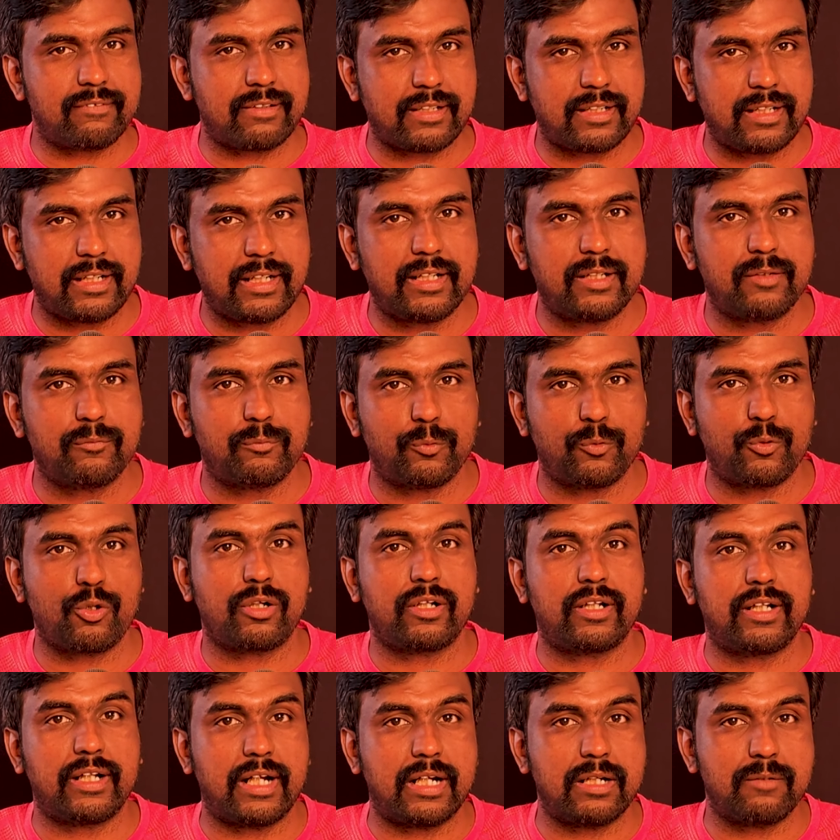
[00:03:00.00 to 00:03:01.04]
அவர்களை
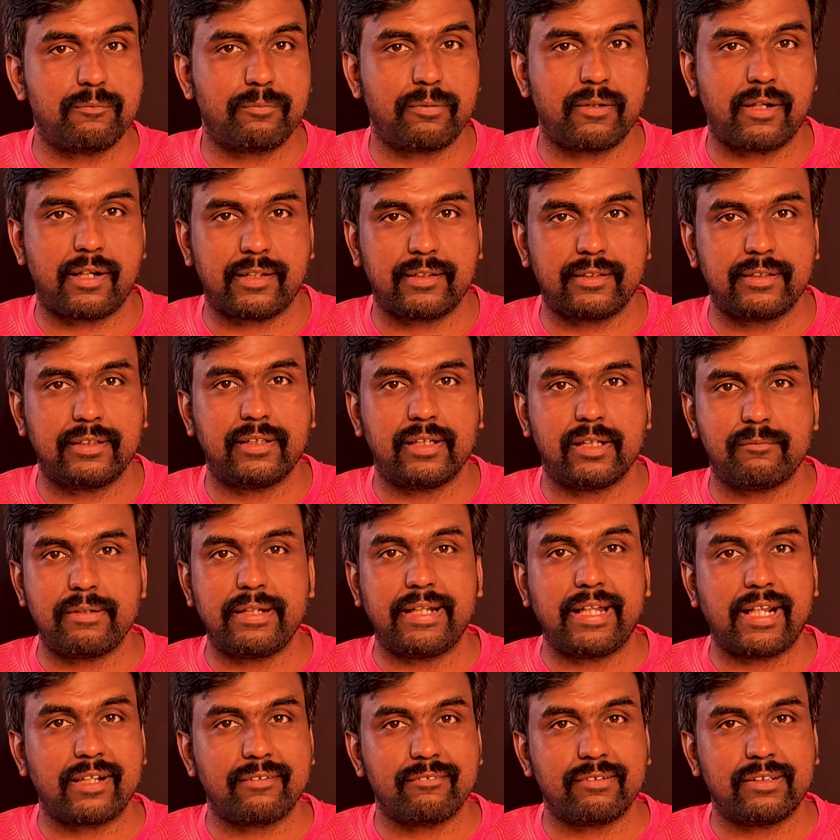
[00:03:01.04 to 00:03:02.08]
போருக்கு அனுப்புறது
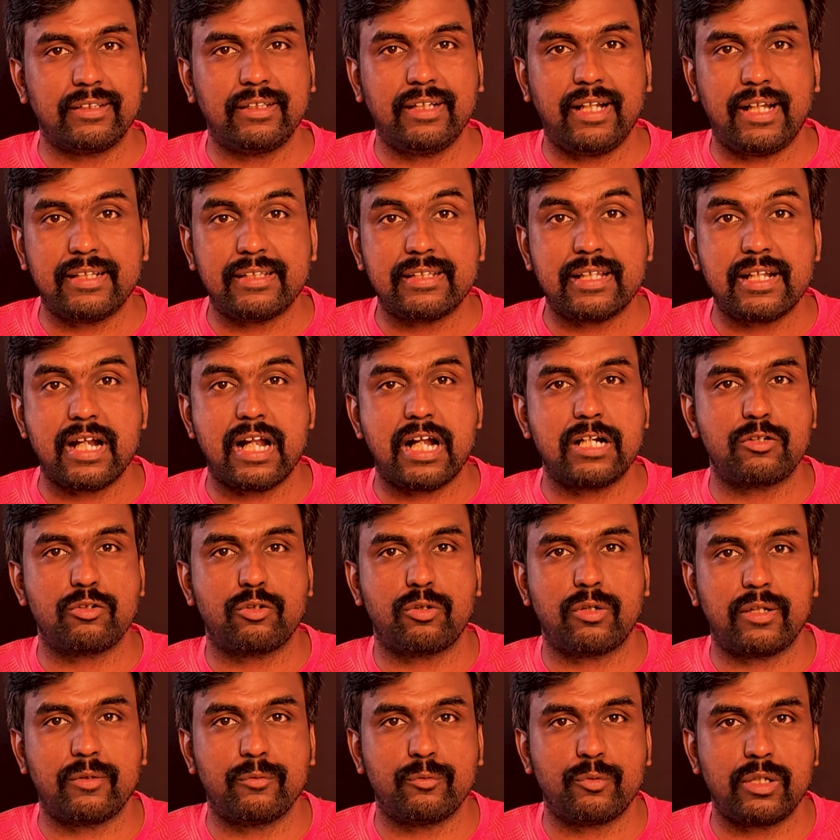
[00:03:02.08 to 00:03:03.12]
அப்படிங்கிறது வந்து அந்த
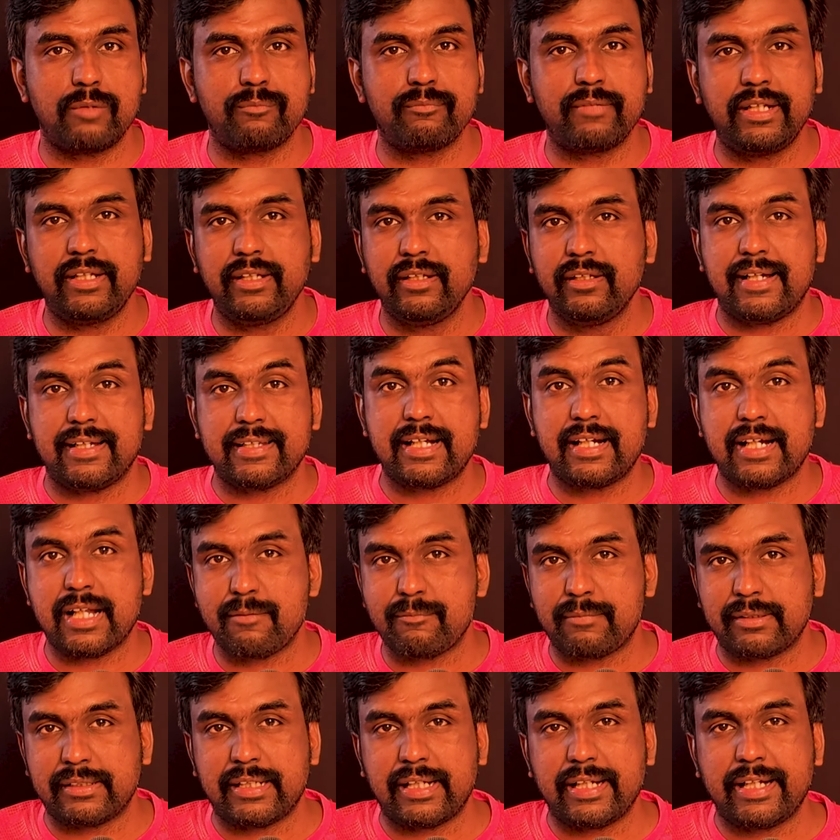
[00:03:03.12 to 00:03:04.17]
நாட்டோட உரிமை அதில்
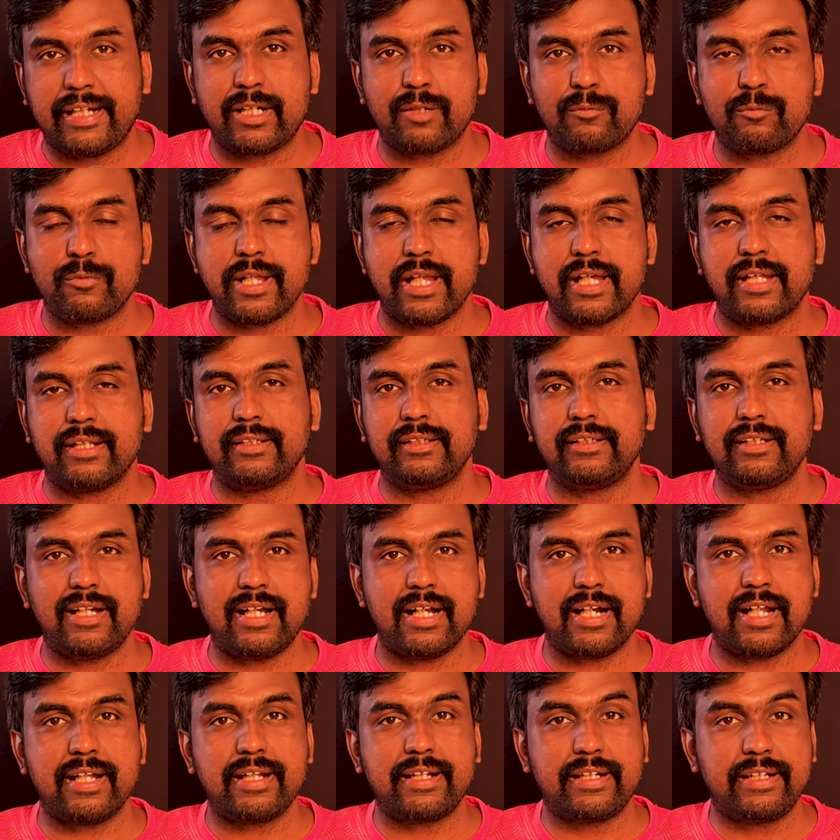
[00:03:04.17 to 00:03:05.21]
நாம் தலையிட முடியாது
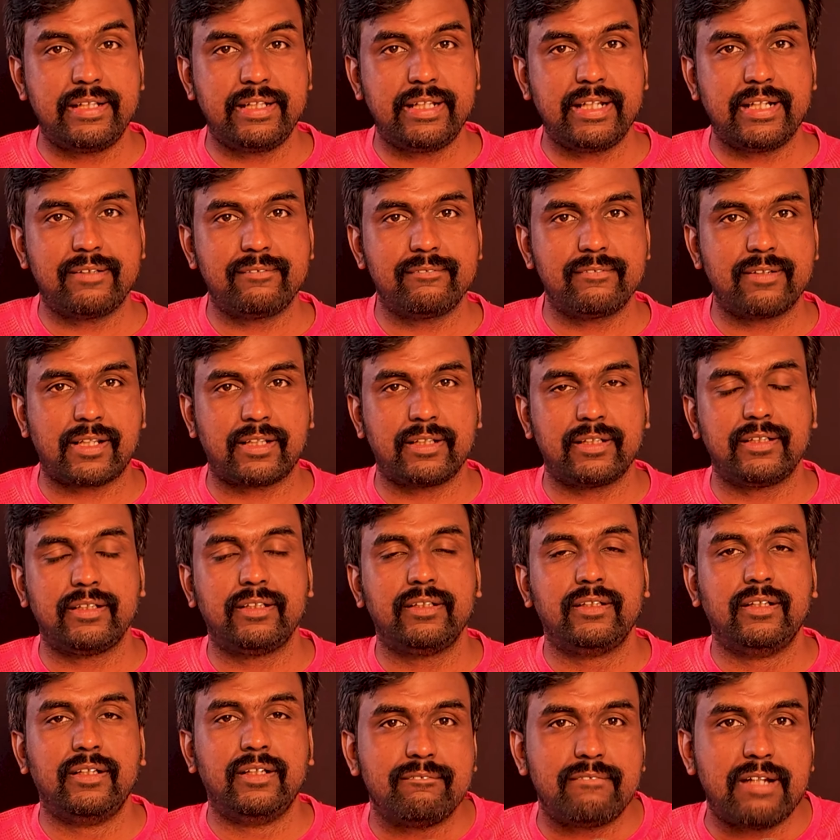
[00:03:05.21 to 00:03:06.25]
ஆனால் இந்தியாவிலிருந்து
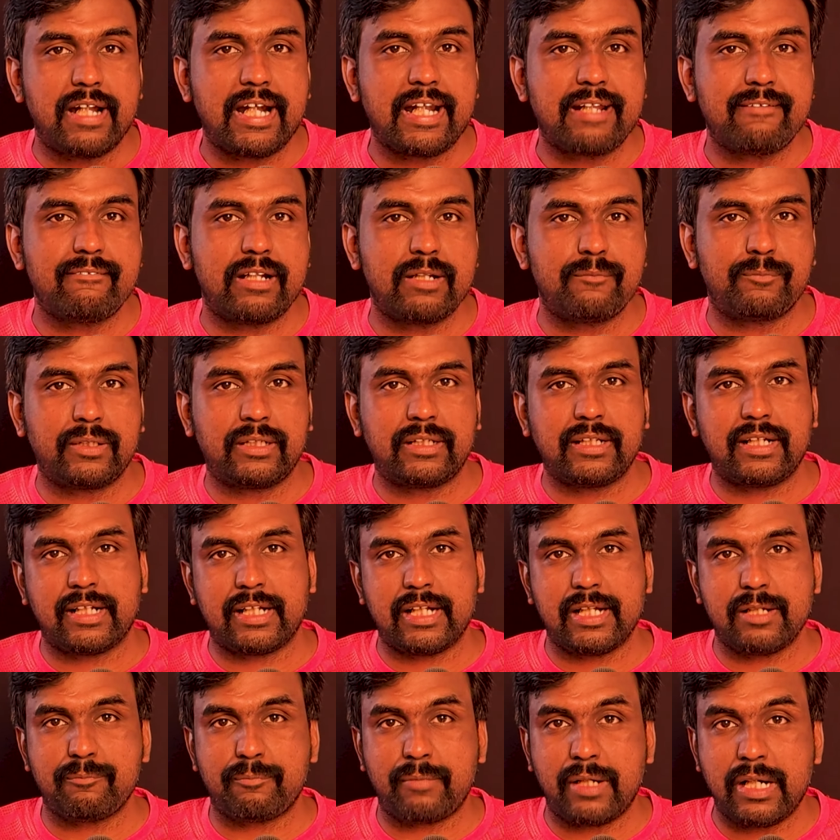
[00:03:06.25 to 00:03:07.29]
வேலை
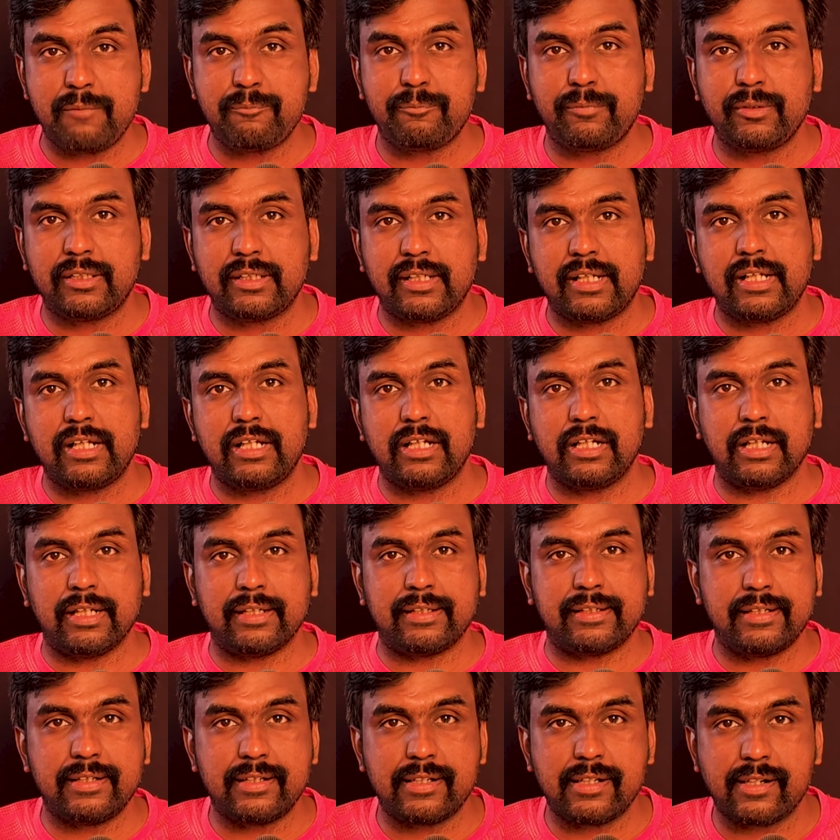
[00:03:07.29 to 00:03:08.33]
வாய்ப்புக்காக படிப்புக்காக அங்கே
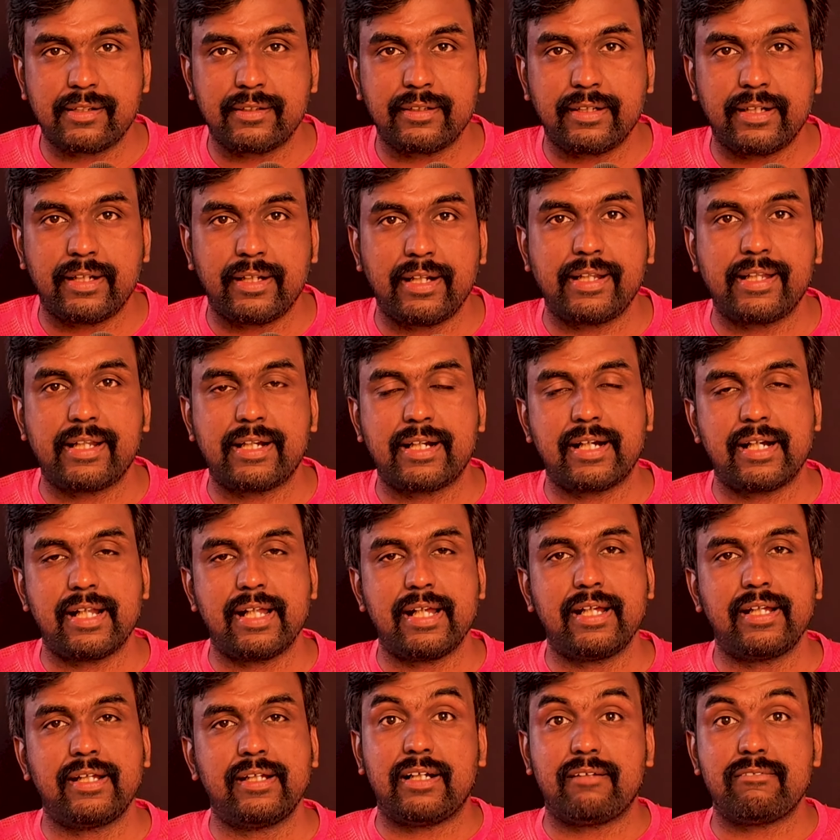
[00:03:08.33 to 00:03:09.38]
சென்றிருந்த
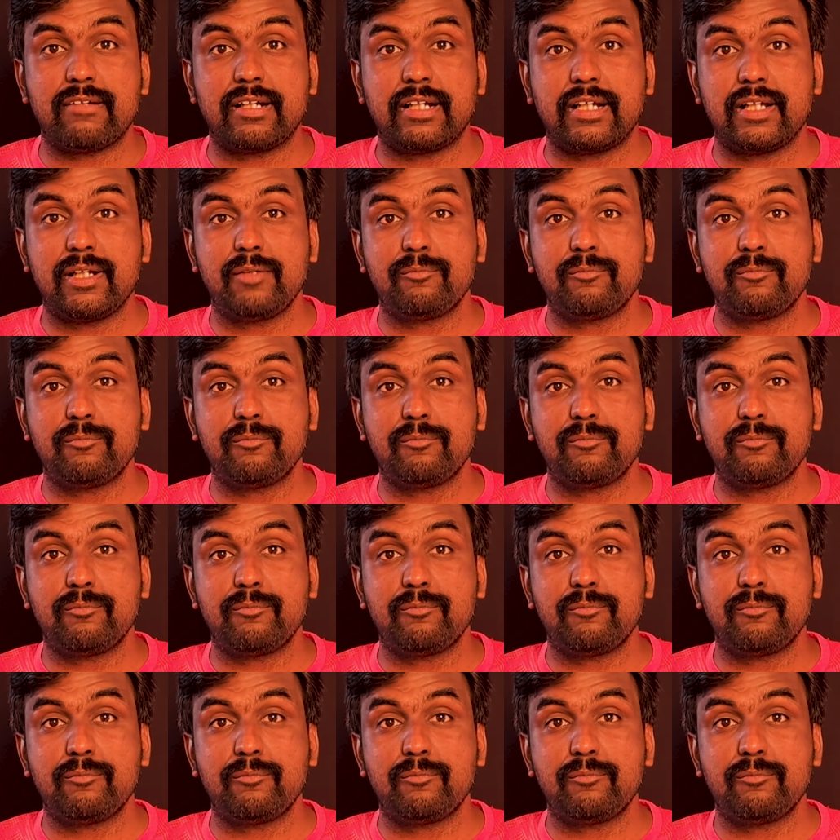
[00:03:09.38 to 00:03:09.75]
இளைஞர்களை அவங்க